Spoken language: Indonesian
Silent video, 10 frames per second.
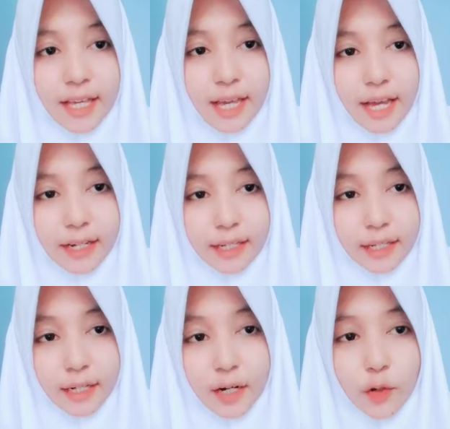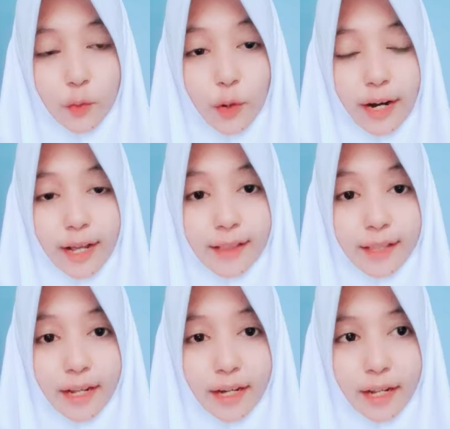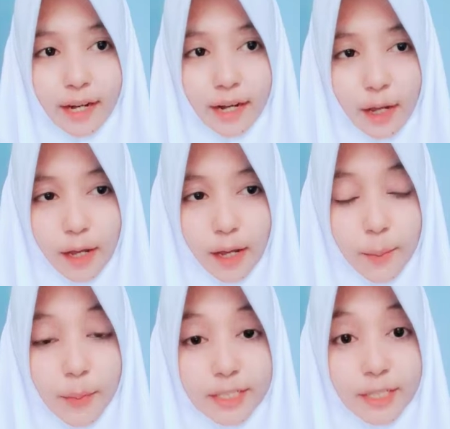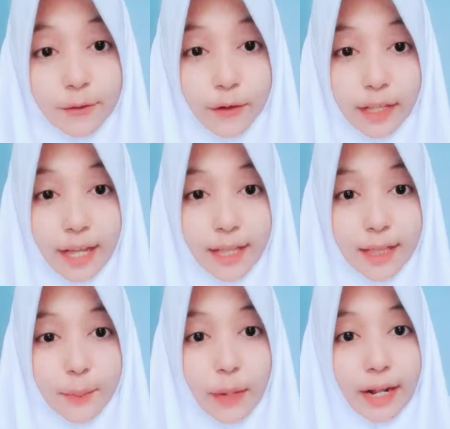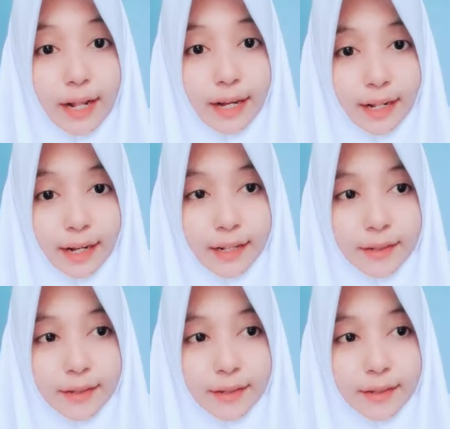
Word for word: yakni kedua rantai DNA bersifat antiparalel.